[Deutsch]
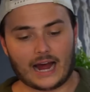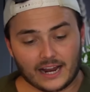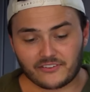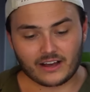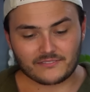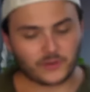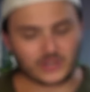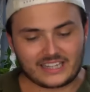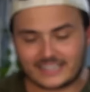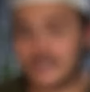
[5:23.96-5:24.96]
Einfache,
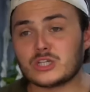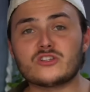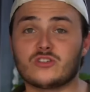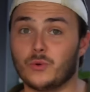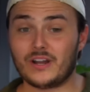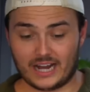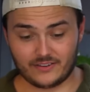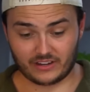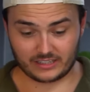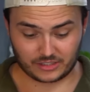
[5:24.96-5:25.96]
wirklich so eine
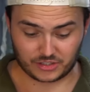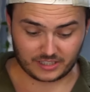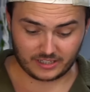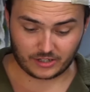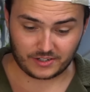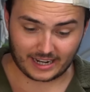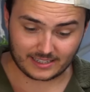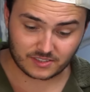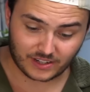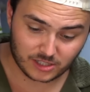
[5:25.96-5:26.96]
einfache Geschichte. Ihr könnt gar
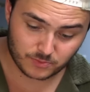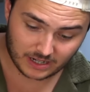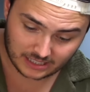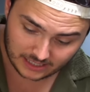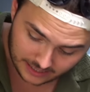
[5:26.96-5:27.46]
nichts falsch machen.